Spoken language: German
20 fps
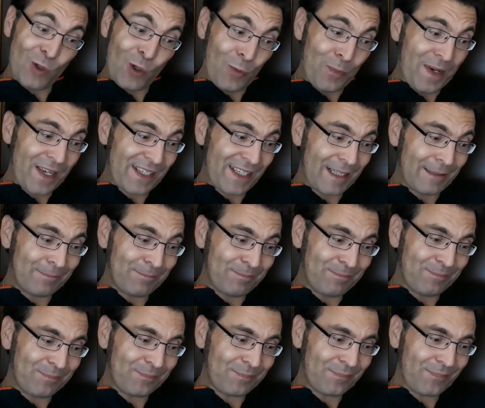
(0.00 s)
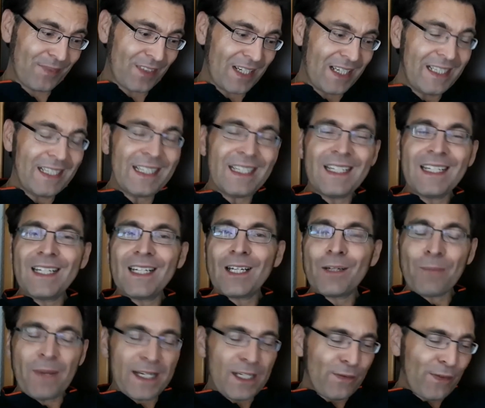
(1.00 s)
Noch besser.
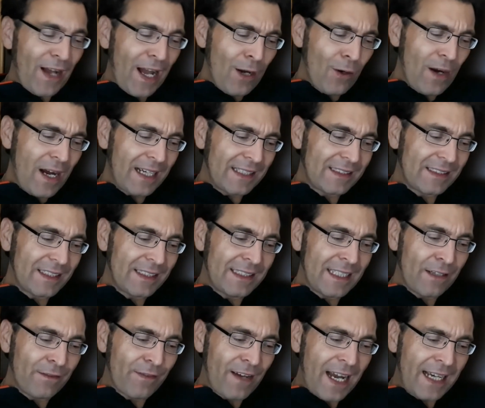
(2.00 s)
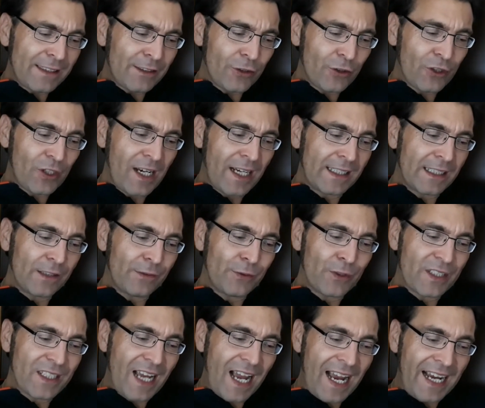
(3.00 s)
Meine Frau hat in der Warteschlange
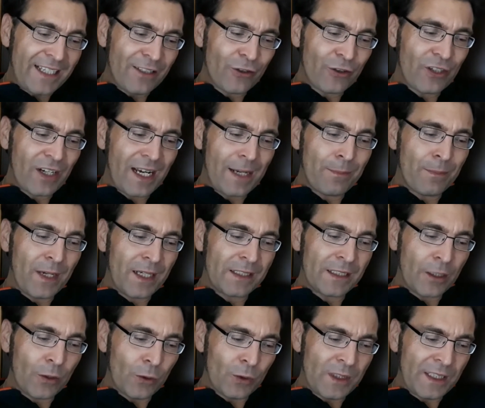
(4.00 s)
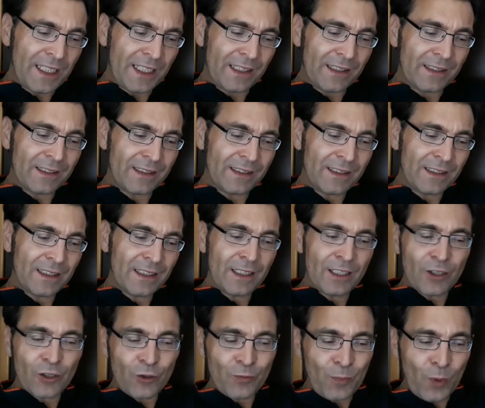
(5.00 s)
fürs Einschreiben an der Uni
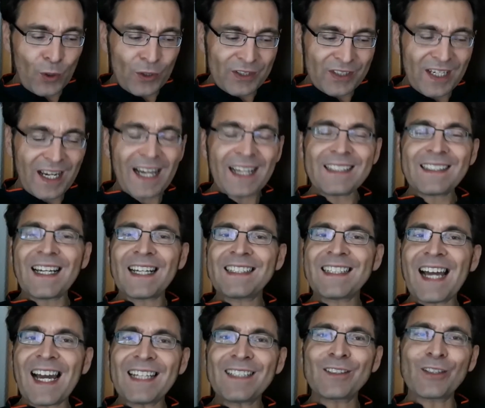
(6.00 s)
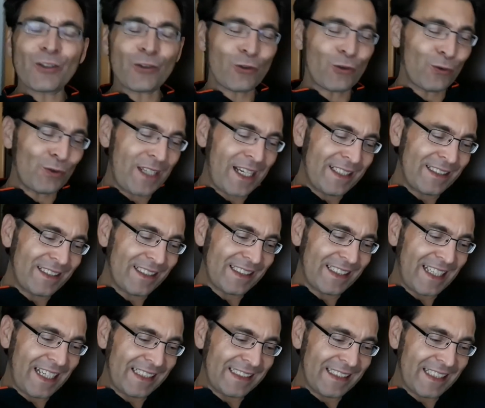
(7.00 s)
spontan eine andere Studentin
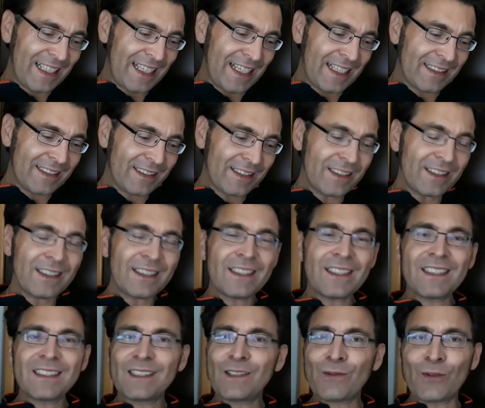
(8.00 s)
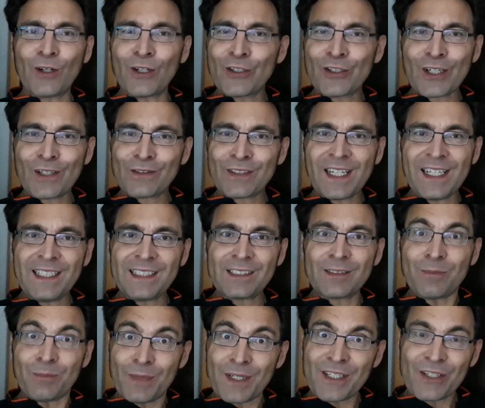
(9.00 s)
kennengelernt. Die Freundschaft
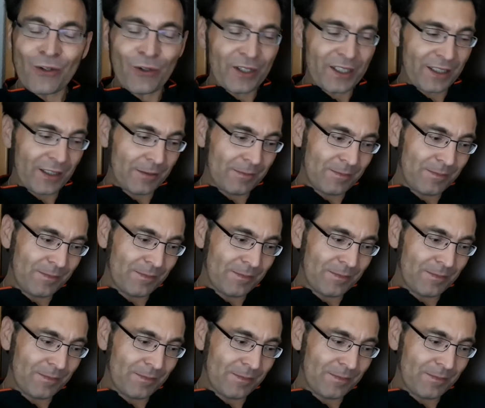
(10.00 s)
hält bis heute.